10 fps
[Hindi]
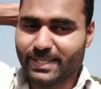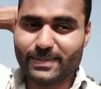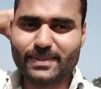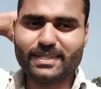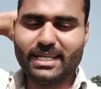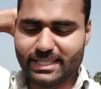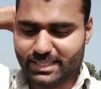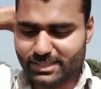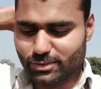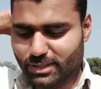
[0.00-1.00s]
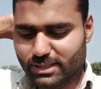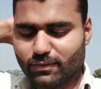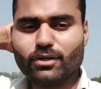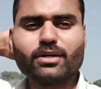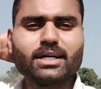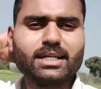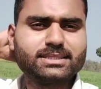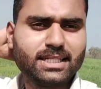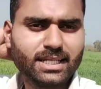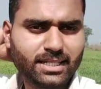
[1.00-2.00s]
तो यही था छोटा सा व्लॉग अगर
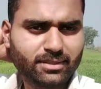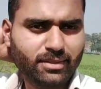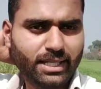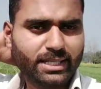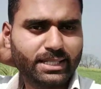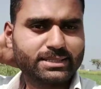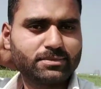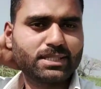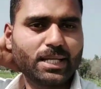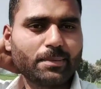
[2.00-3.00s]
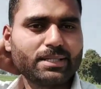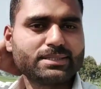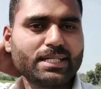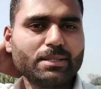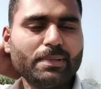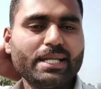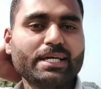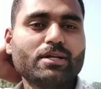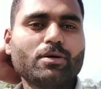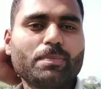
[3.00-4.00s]
अच्छा लगे तो लाइक करें सब्सक्राइब करें साथ ही बेल
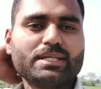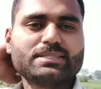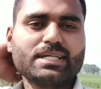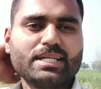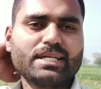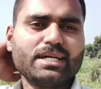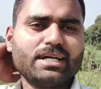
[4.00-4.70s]
आइकन को प्रेस करें कि